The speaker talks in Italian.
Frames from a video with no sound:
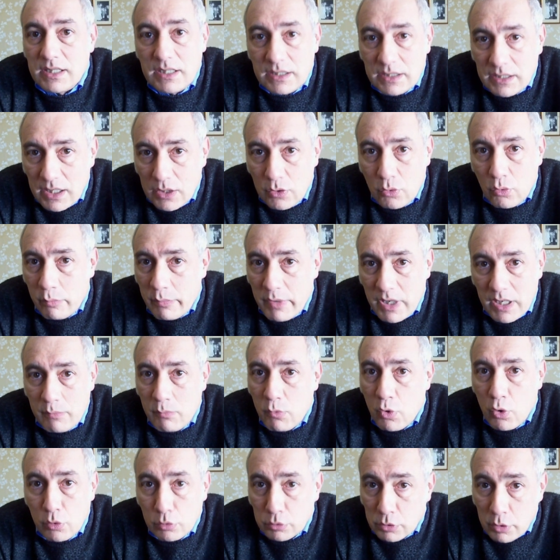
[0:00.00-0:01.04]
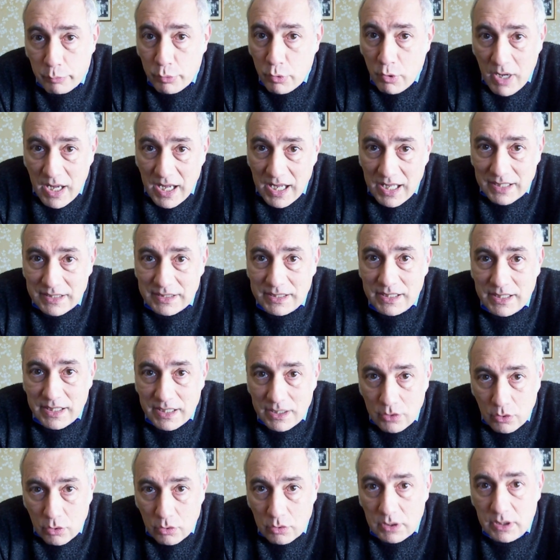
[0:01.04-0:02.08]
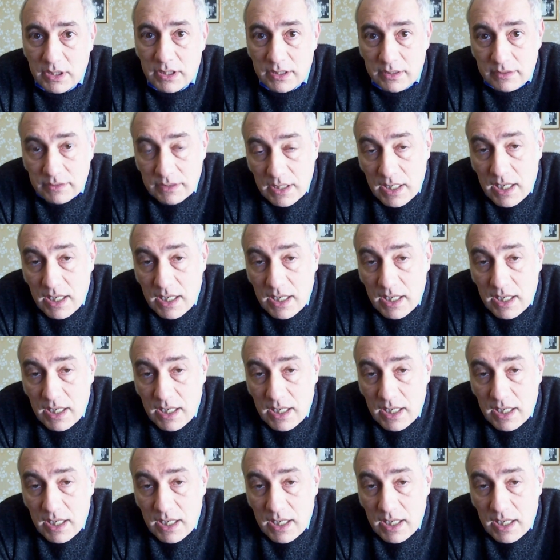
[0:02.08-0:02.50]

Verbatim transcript: dei numeri molto più alti che non